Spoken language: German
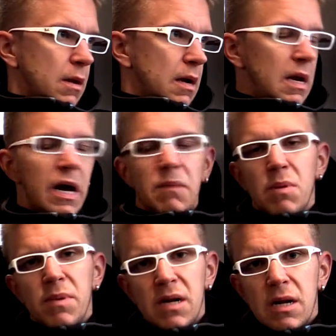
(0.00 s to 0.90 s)
Klar hätten wir
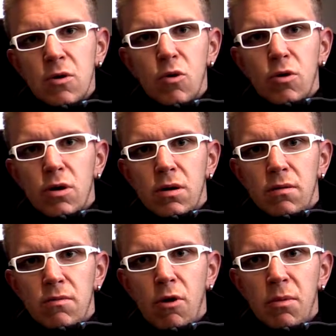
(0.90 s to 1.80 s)
im Internet gucken können.
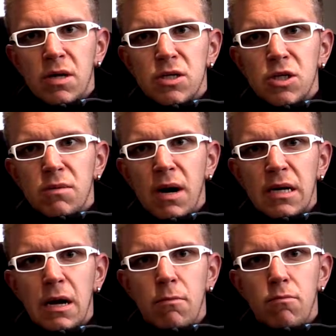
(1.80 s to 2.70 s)
Warum wir das nicht gemacht
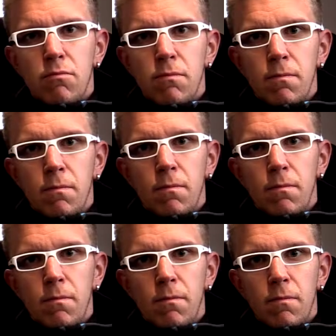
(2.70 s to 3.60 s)
haben?
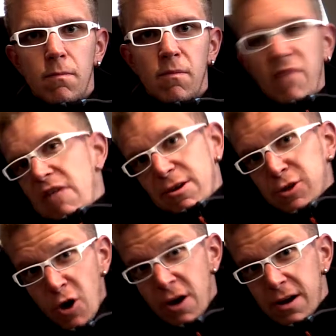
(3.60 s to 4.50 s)
Weil wir es
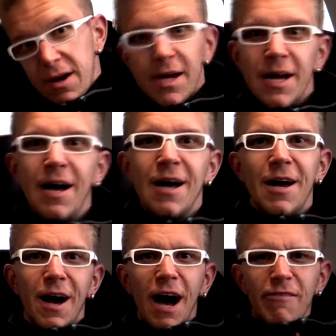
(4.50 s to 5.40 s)
können.
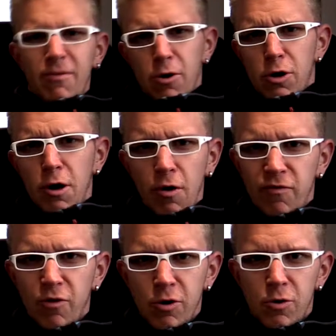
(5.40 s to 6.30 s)
Aber ah, wir können ja auch auf
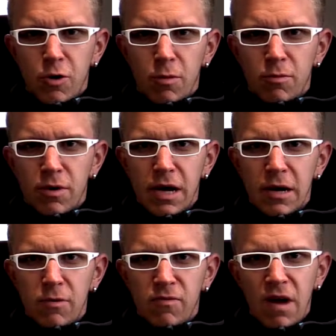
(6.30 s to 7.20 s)
den Goethe-Turm
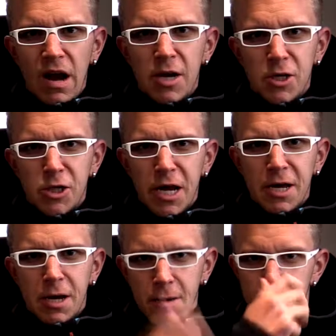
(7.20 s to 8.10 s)
gehen, weil ich
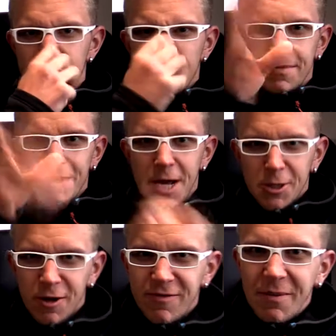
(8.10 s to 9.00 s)
denke, der hat
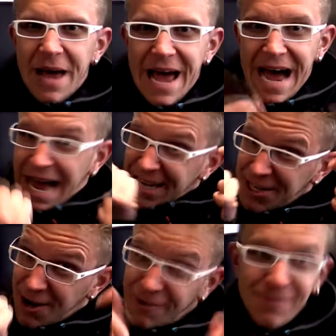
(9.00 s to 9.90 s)
schon offen, aber er hat
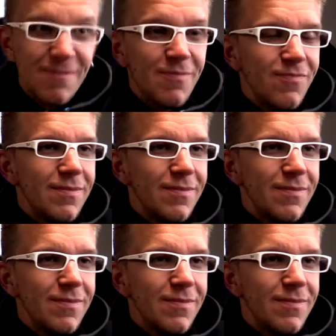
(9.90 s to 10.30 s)
nicht offen.